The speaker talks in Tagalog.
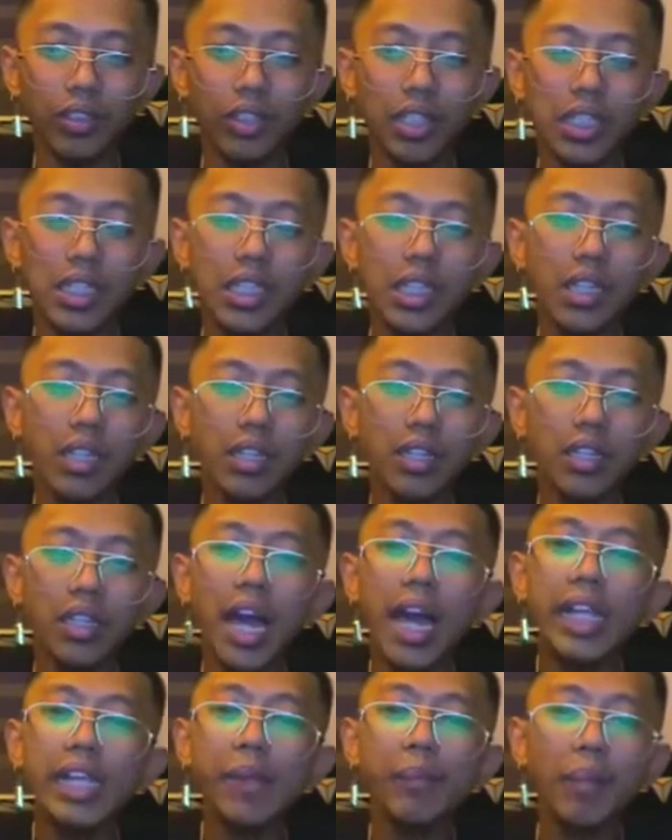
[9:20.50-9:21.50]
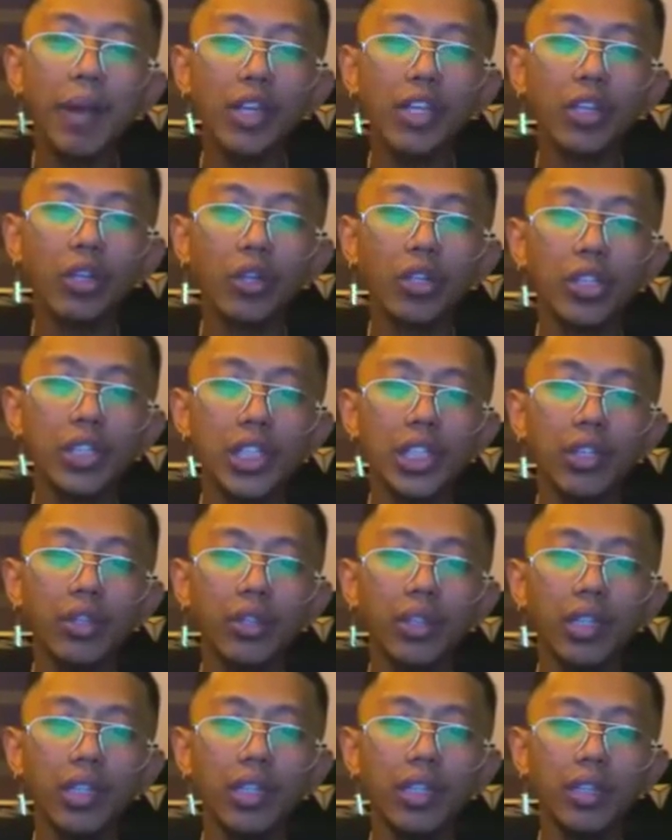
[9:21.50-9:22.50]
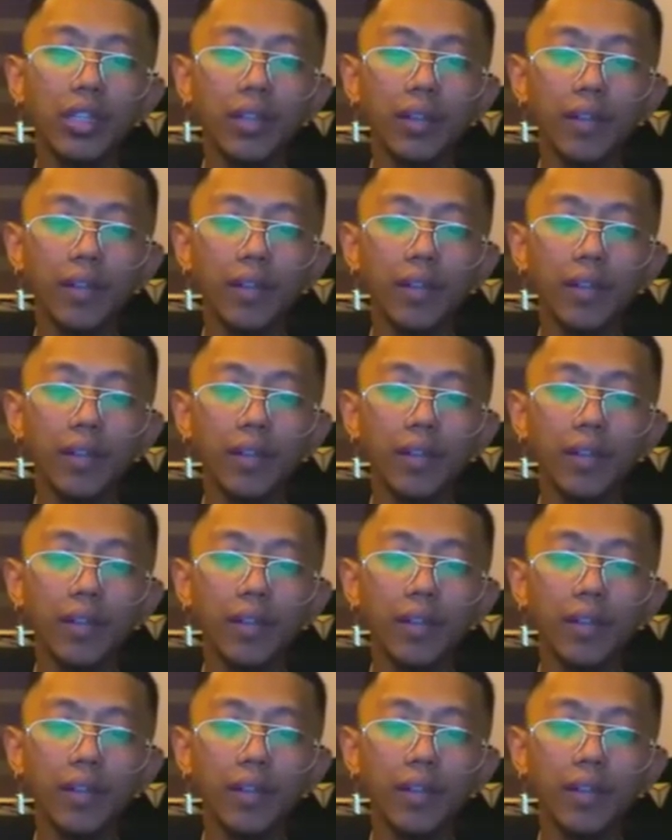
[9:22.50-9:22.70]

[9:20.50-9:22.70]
Kasi dati pang Yossi yun eh.